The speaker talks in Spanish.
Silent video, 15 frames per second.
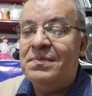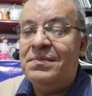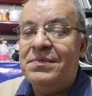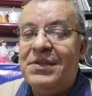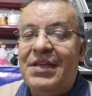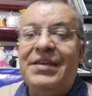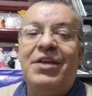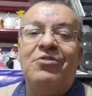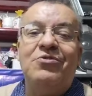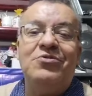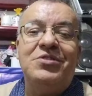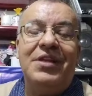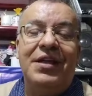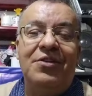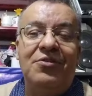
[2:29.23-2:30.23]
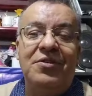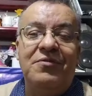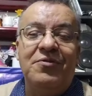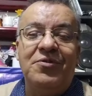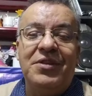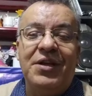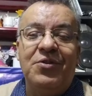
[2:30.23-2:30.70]
Y quiero que ustedes lo
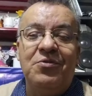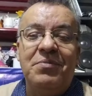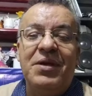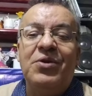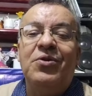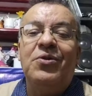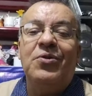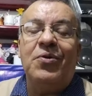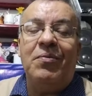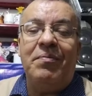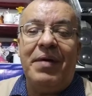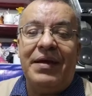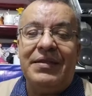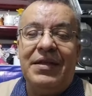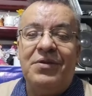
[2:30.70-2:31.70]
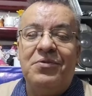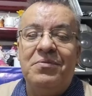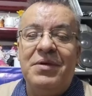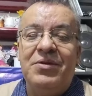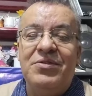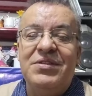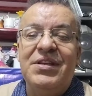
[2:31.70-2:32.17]
disfruten conmigo, lo compartan
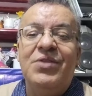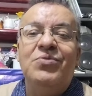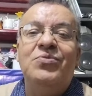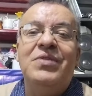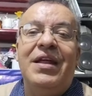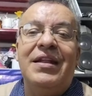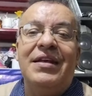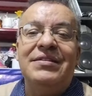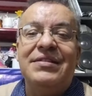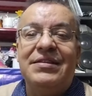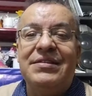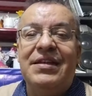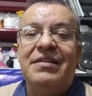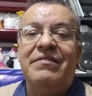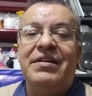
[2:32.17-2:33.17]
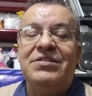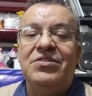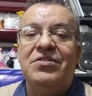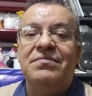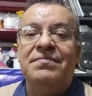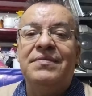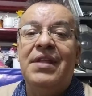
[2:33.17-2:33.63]
conmigo y se unan a esta
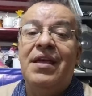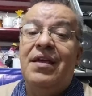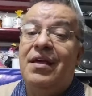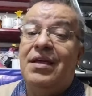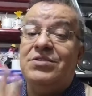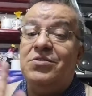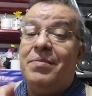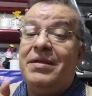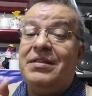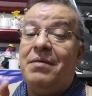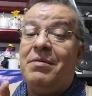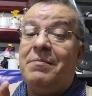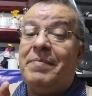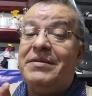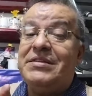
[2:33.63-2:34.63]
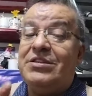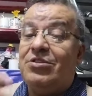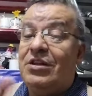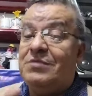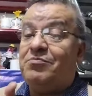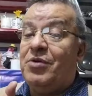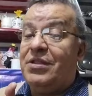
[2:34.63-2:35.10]
celebración. Esos 20 mil pesitos
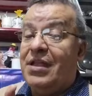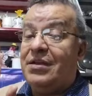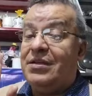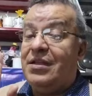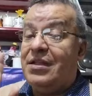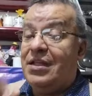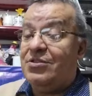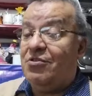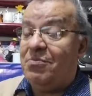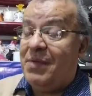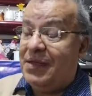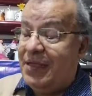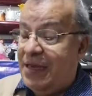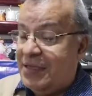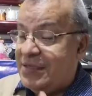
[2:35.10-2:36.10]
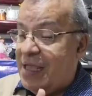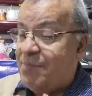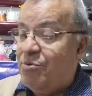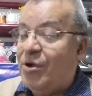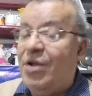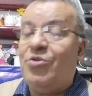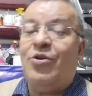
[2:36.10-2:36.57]
les pueden dar 500 mil, que en esta
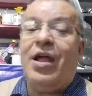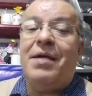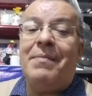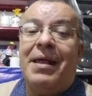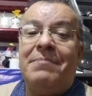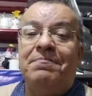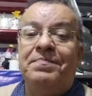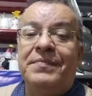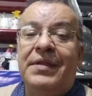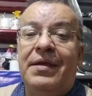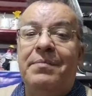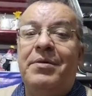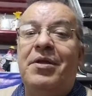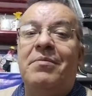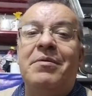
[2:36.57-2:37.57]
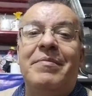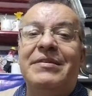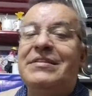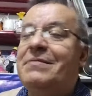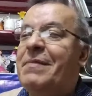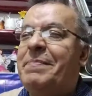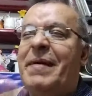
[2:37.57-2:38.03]
época no cae mal. Pero a mí me
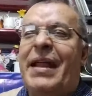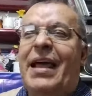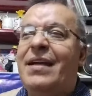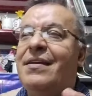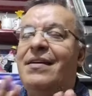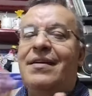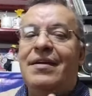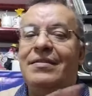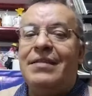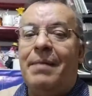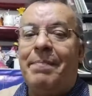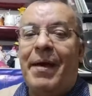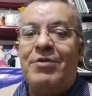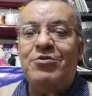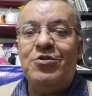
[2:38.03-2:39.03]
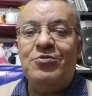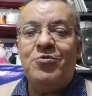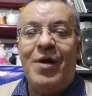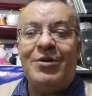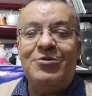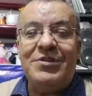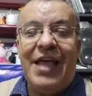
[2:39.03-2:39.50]
sirve para tapar unos
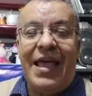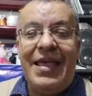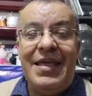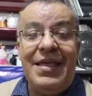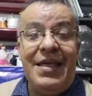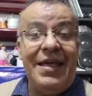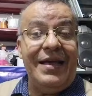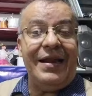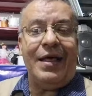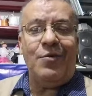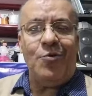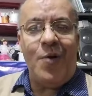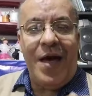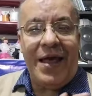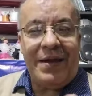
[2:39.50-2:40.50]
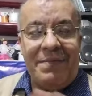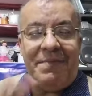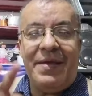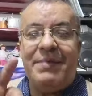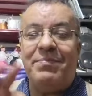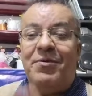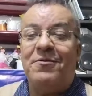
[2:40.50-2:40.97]
huecos ahí y
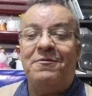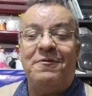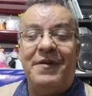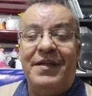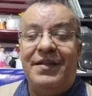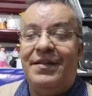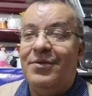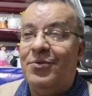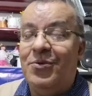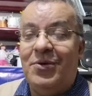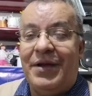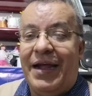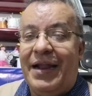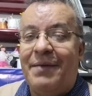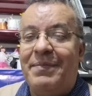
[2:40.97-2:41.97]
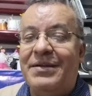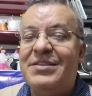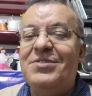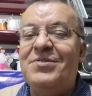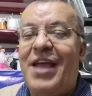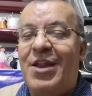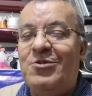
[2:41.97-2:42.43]
graduarme, por fin. Uh, caramba, ha
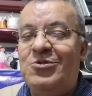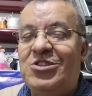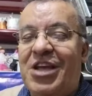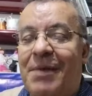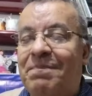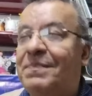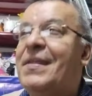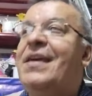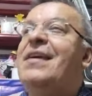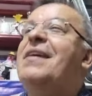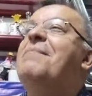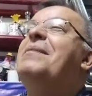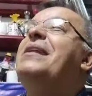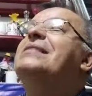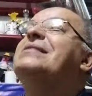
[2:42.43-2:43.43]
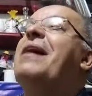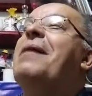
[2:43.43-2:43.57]
sido una lucha. Mire, estaba